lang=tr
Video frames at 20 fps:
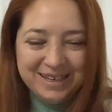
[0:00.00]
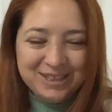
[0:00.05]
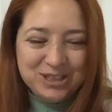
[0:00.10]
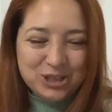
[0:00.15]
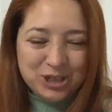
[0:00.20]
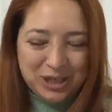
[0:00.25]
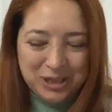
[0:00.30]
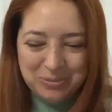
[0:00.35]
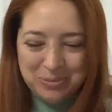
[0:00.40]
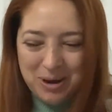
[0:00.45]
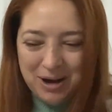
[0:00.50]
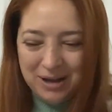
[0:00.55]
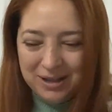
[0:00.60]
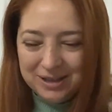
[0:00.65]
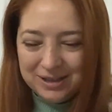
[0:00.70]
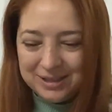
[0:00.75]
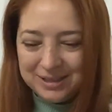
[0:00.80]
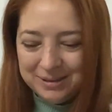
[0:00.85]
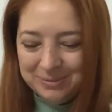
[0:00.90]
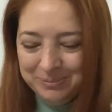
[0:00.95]
Çayımı
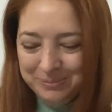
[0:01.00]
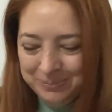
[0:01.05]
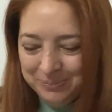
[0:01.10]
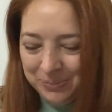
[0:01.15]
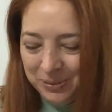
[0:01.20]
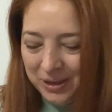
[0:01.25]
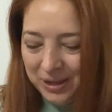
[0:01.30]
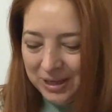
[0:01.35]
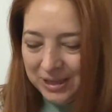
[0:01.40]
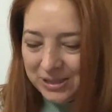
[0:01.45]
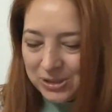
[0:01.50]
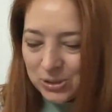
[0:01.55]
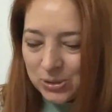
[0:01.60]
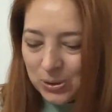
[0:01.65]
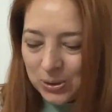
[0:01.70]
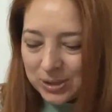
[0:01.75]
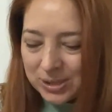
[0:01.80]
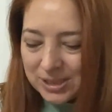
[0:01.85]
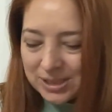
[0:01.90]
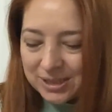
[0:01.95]
aldım.
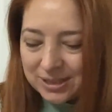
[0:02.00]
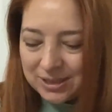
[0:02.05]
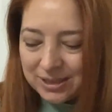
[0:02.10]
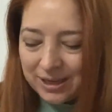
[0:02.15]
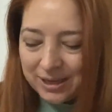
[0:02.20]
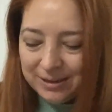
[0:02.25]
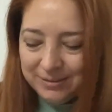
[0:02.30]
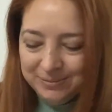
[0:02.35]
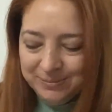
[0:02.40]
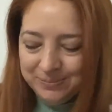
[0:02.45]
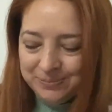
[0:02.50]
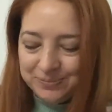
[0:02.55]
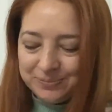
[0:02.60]
Sonrasında